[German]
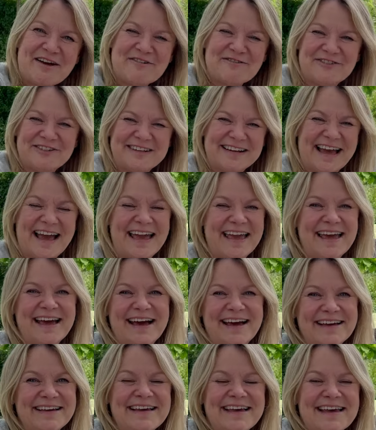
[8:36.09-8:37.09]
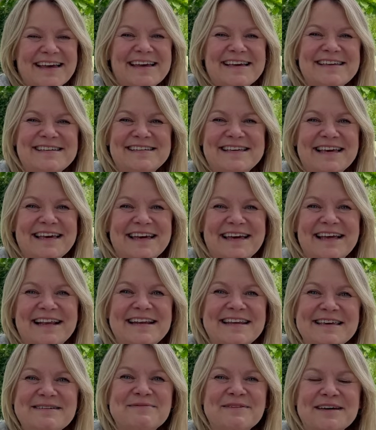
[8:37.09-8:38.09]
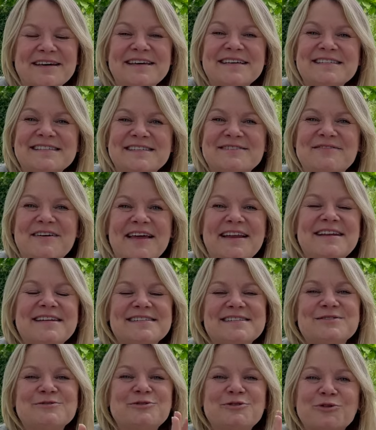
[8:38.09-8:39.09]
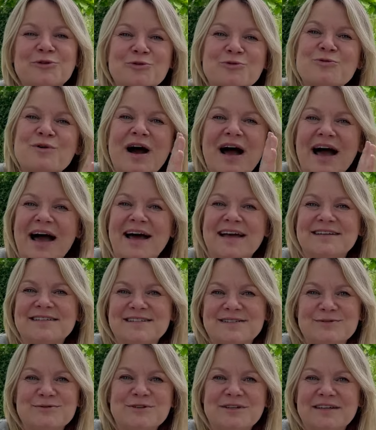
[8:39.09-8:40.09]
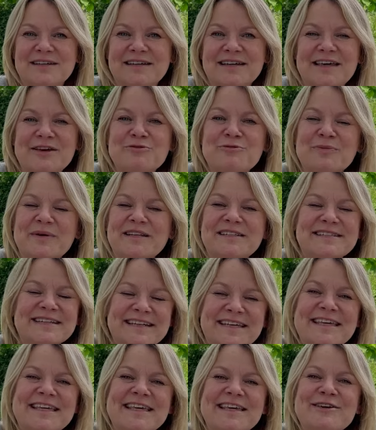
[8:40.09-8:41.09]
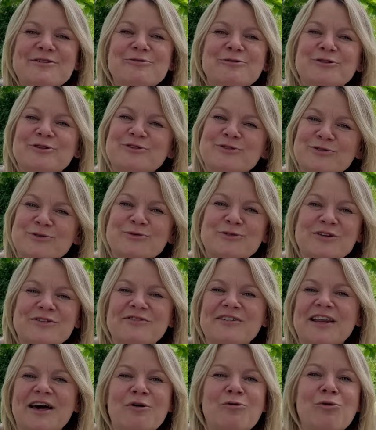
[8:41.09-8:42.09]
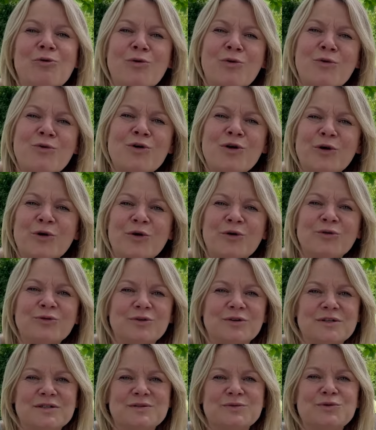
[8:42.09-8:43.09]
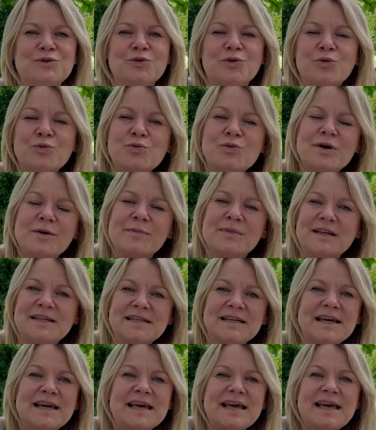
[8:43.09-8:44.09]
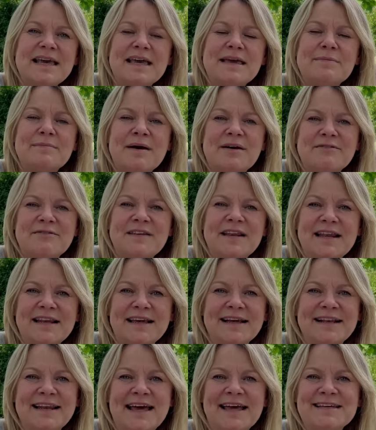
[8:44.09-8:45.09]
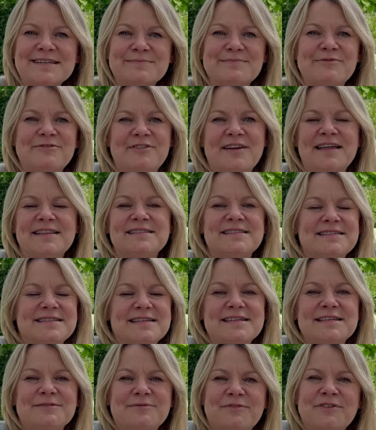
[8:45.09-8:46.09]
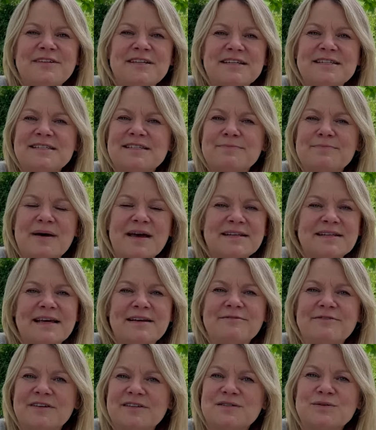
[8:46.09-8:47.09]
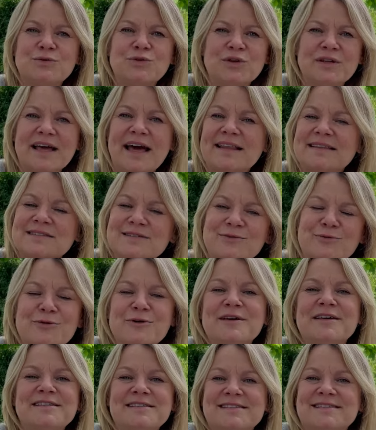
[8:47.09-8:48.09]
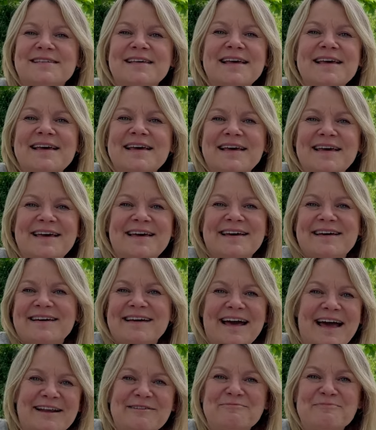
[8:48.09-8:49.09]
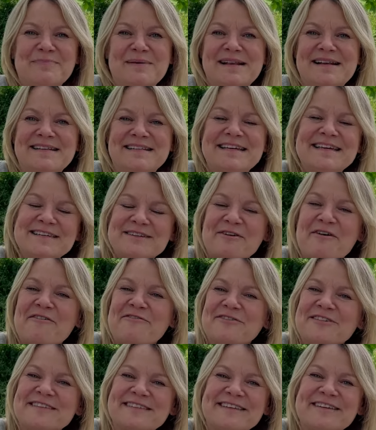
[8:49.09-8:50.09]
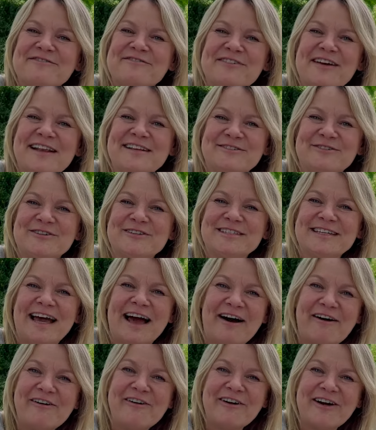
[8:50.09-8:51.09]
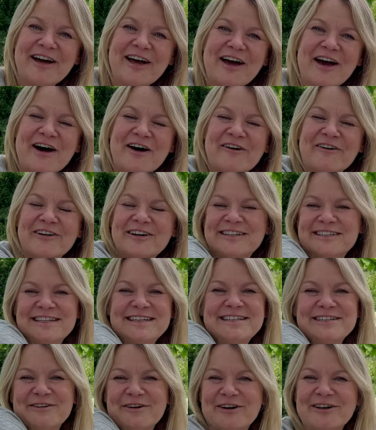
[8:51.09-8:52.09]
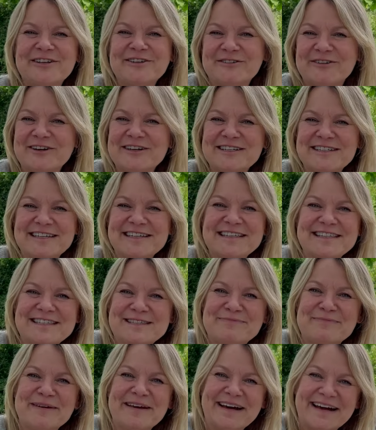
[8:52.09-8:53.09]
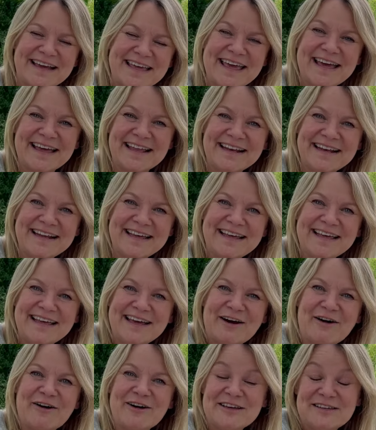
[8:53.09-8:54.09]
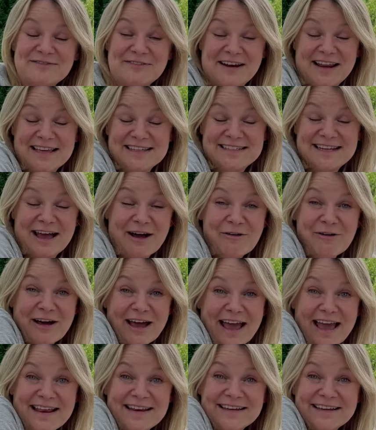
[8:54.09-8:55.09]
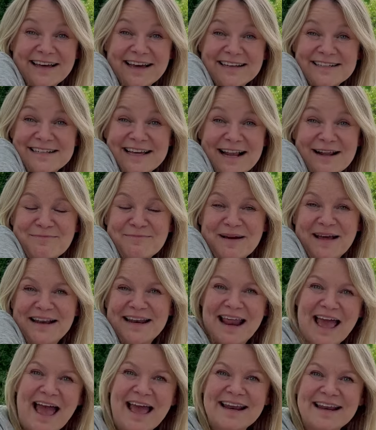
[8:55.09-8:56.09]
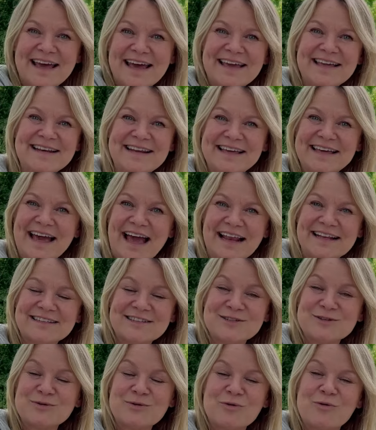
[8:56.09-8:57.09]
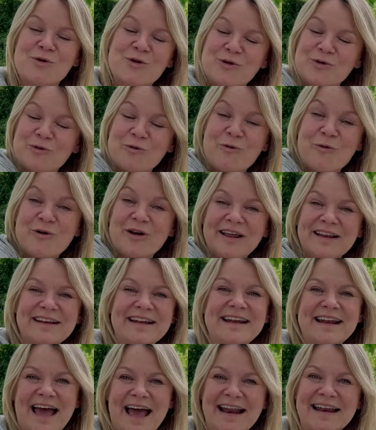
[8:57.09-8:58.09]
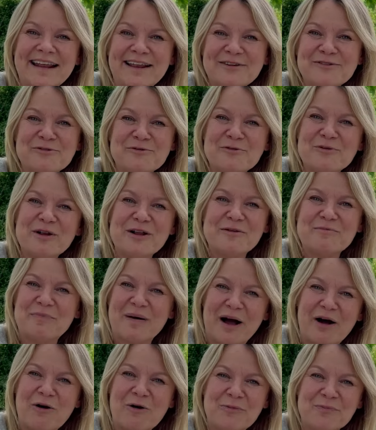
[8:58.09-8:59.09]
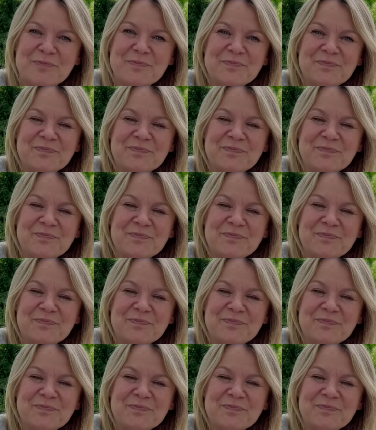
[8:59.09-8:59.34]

Von daher, ich äh, liebe es, wenn es so eine Ruhe hat, so eine Geometrie und so eine Wiederholung und so eine Ruhe mit immer wieder der gleichen Pflanze. Ich finde, das macht einfach so ein ganz ruhiges äh, Gartenbild. Ich hoffe, es gefällt euch auch und ich konnte euch inspirieren, euch vielleicht auch eine Kartalbanane in den Garten zu holen oder einen anderen Kugelbaum.